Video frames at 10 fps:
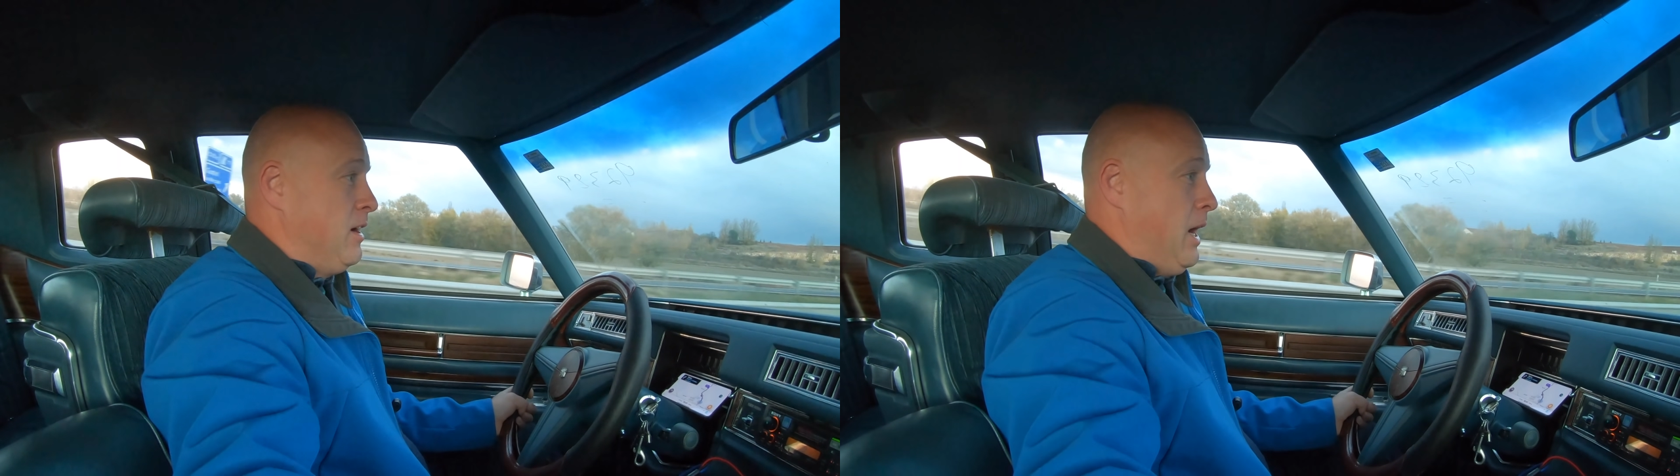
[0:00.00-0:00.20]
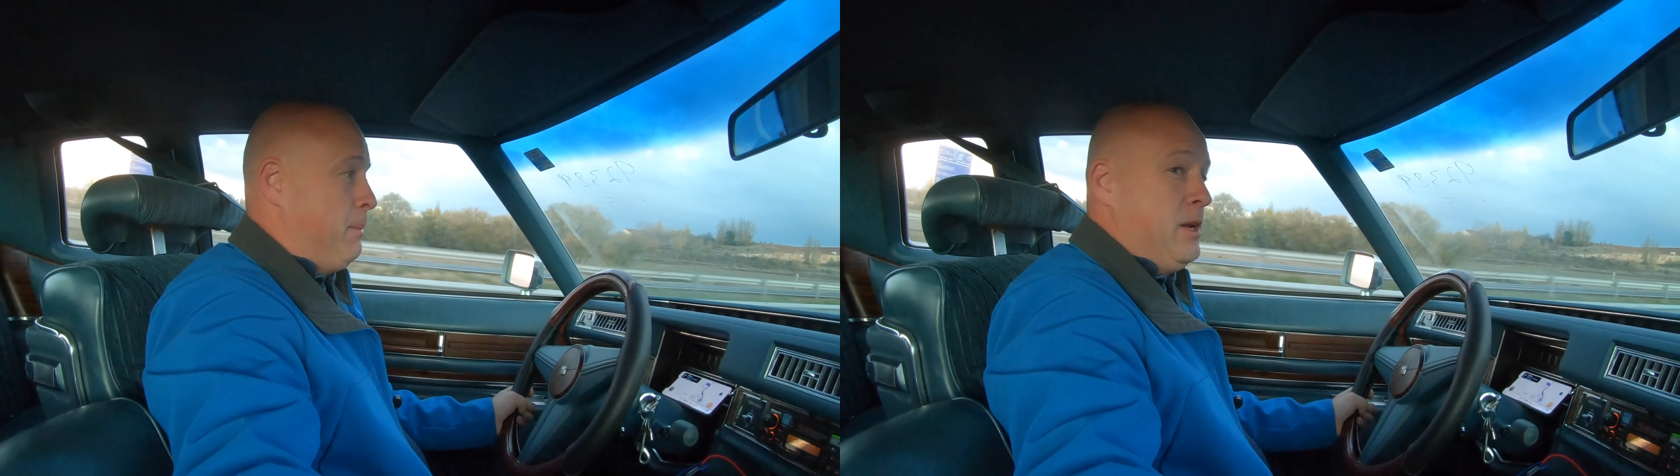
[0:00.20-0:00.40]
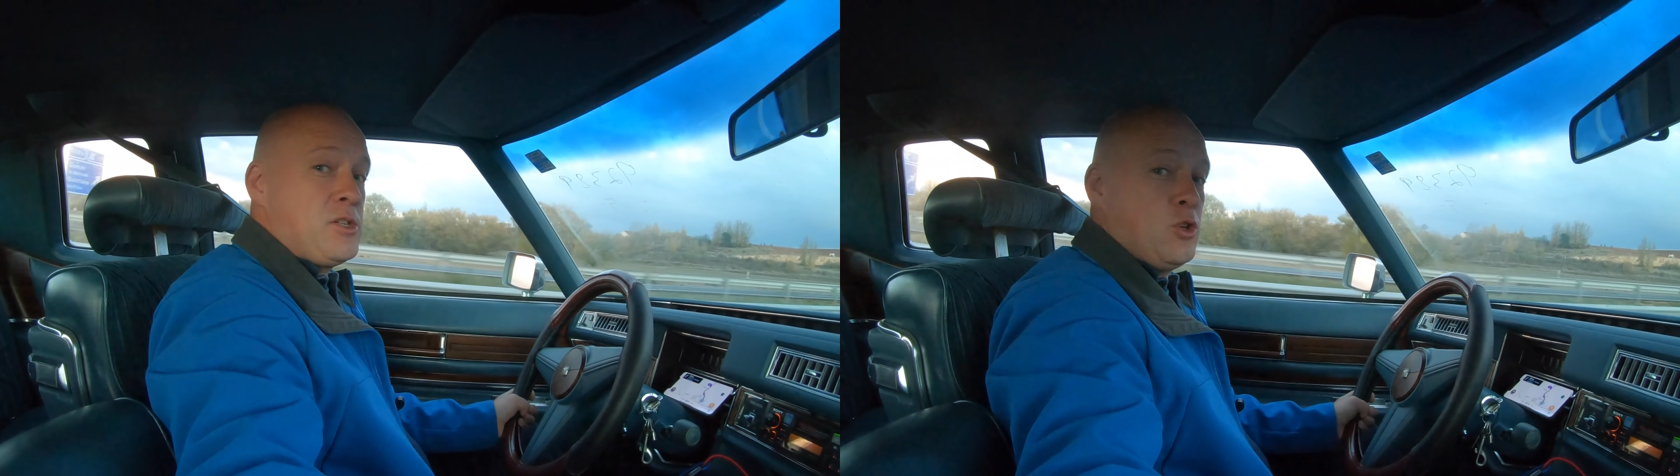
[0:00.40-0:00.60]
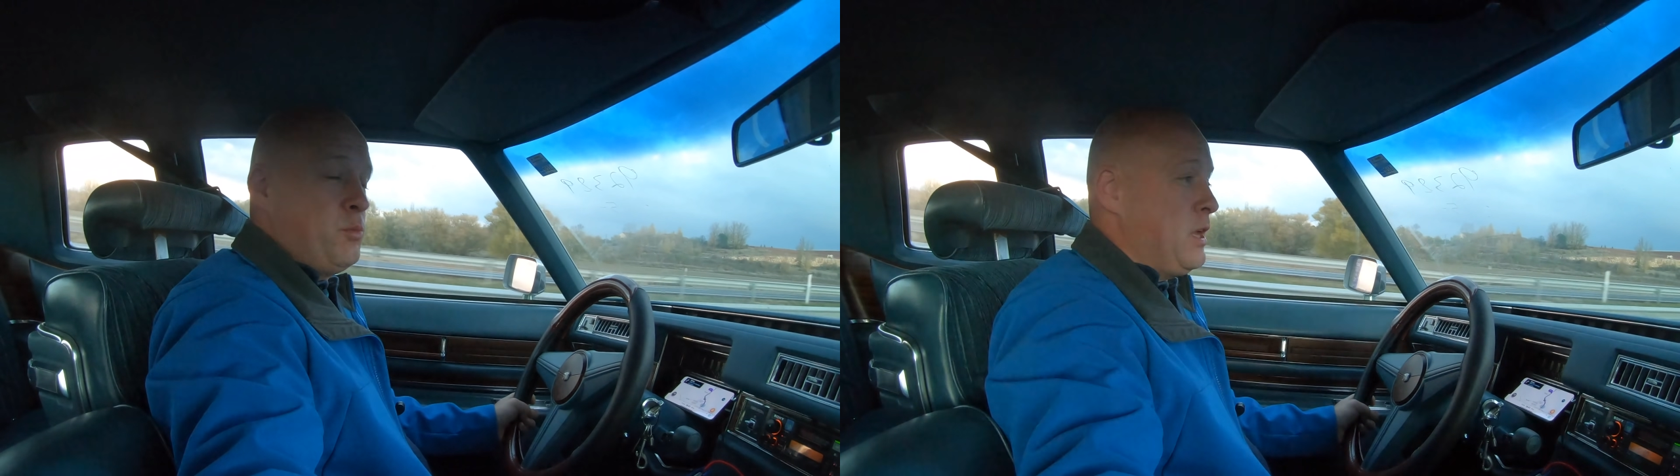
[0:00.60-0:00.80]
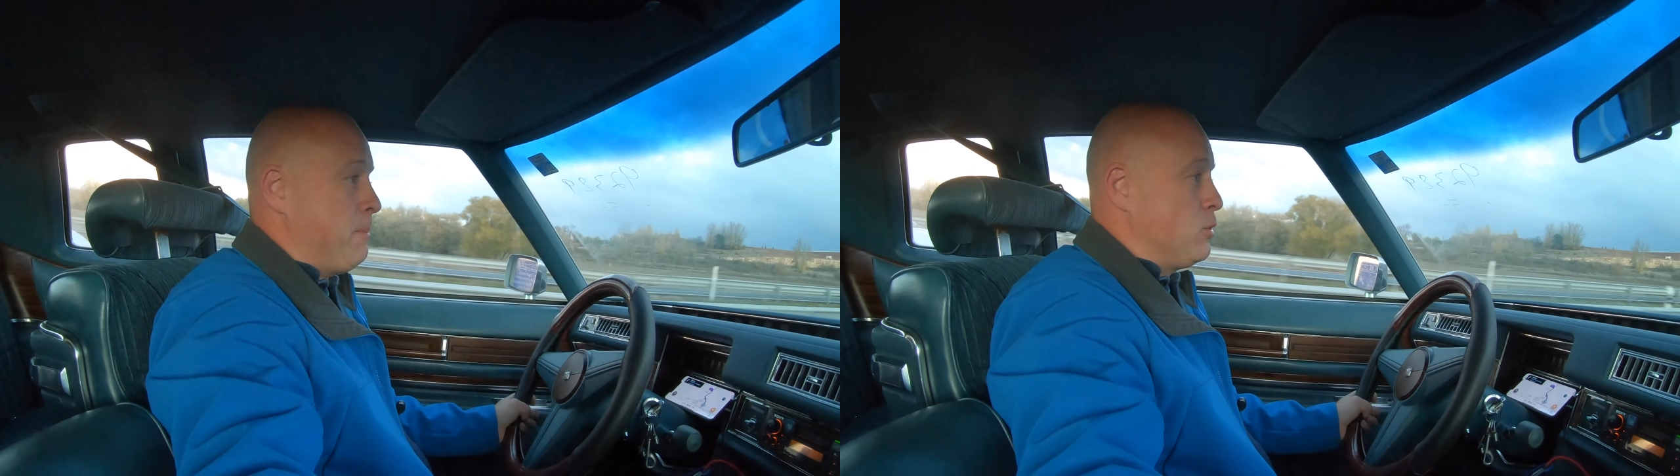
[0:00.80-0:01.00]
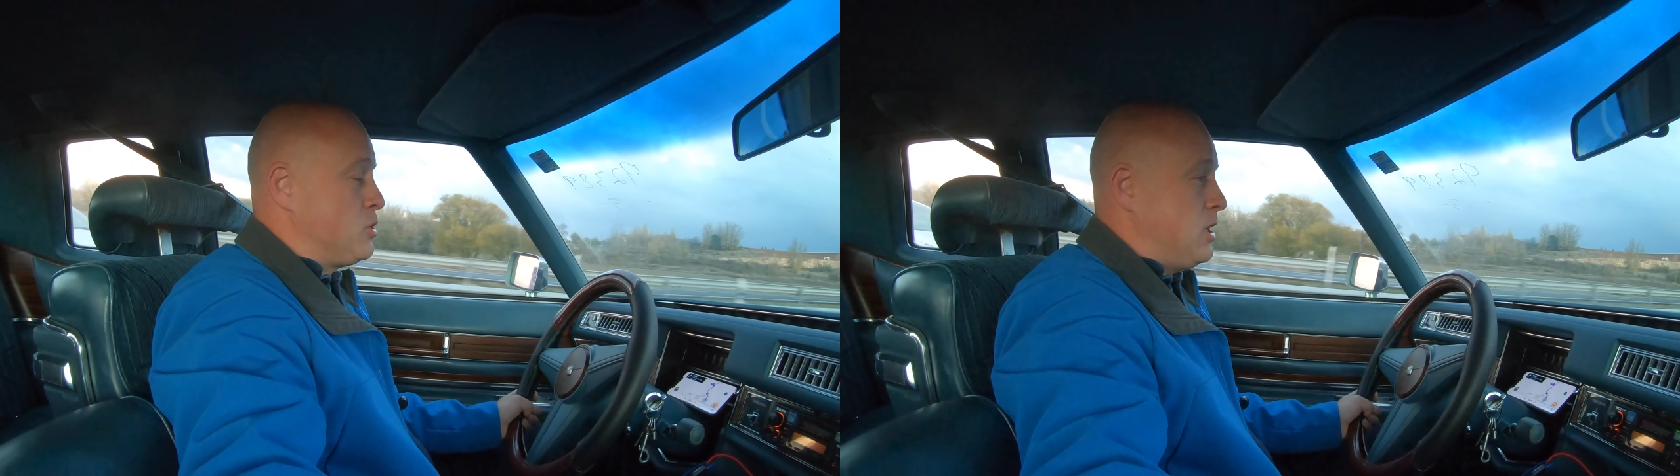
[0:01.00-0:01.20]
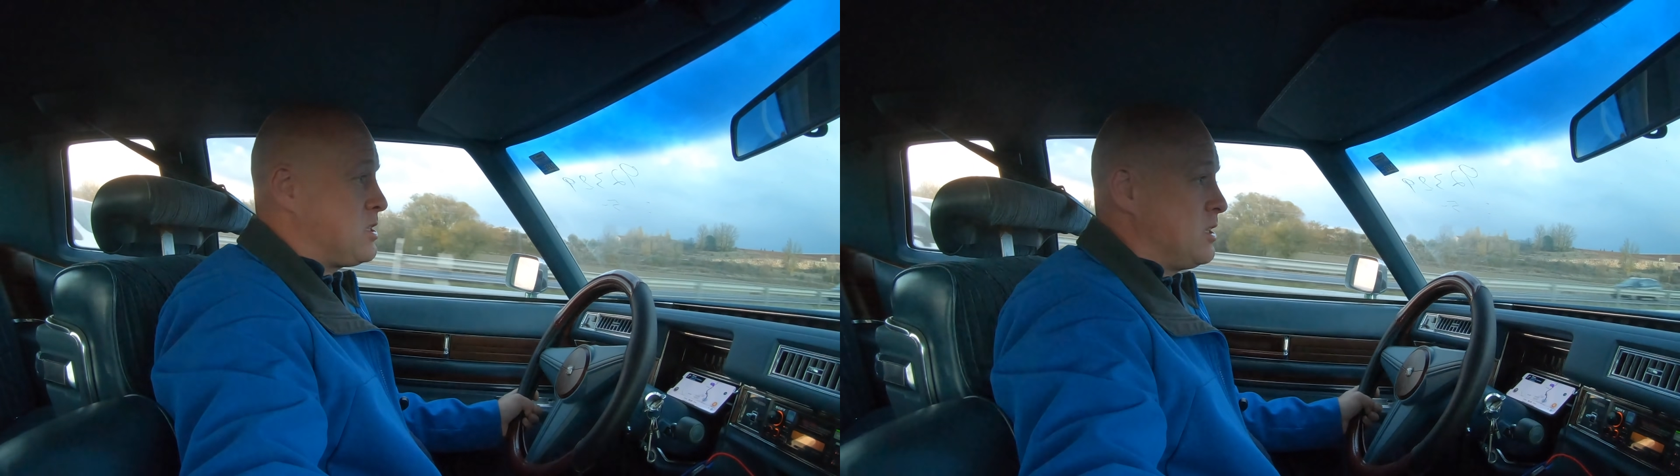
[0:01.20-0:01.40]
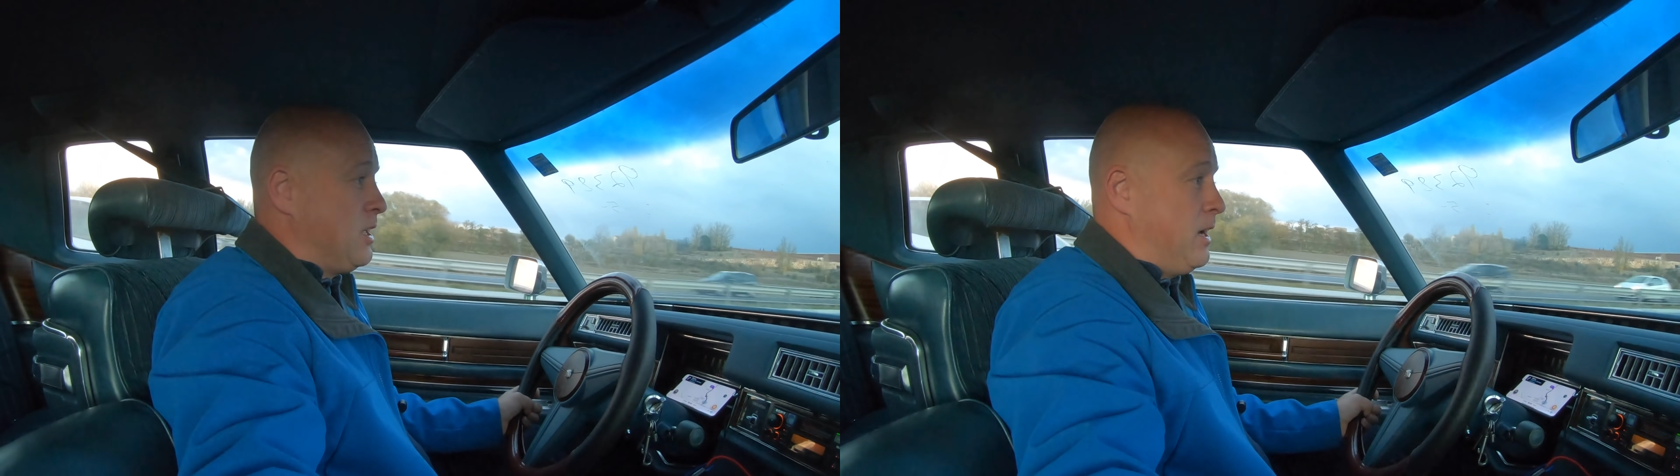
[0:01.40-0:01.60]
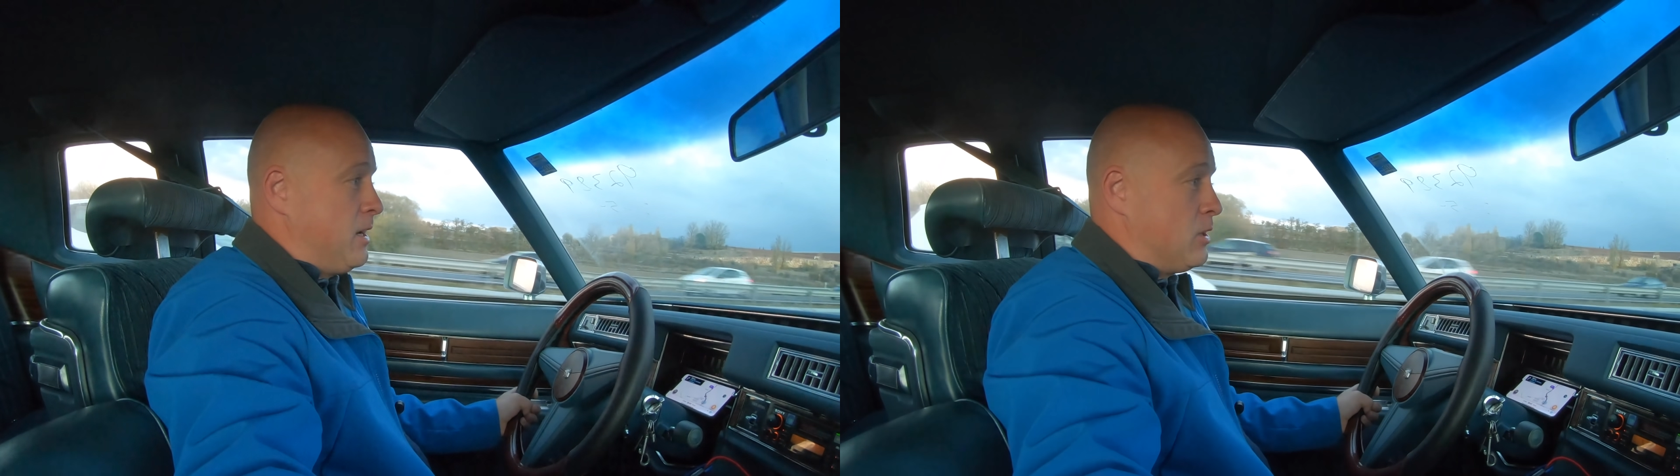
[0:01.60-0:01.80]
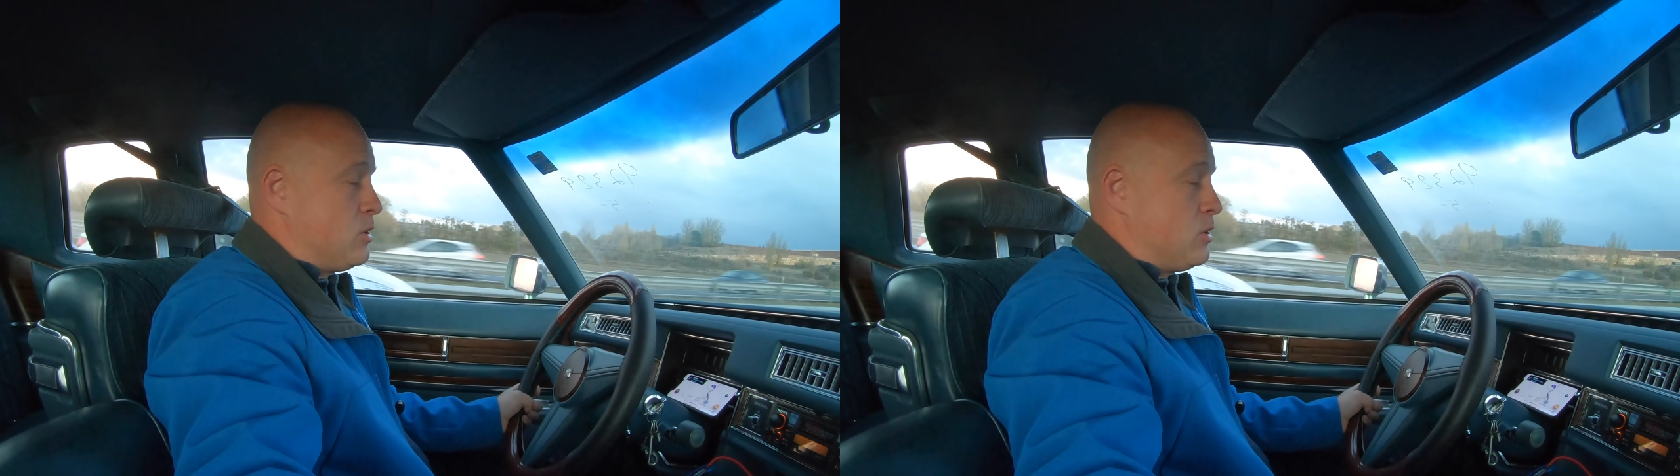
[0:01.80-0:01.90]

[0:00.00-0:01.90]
А ближний у меня получается дальний.